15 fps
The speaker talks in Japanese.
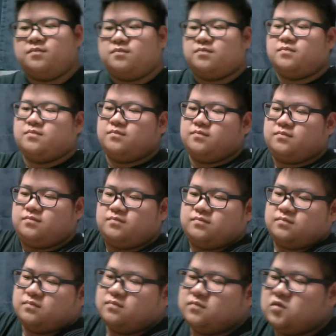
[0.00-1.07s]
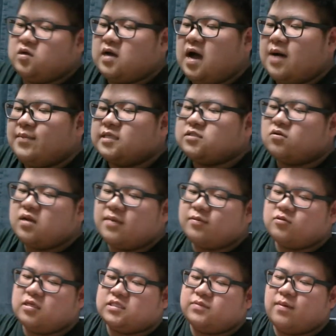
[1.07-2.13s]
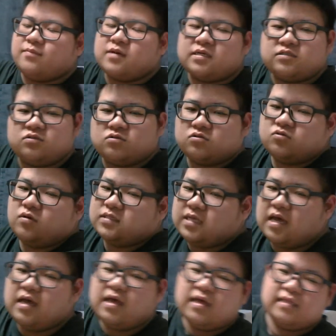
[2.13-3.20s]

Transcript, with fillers: うん。ていうか、アマゾンレビューで一番ムカつくのはさ、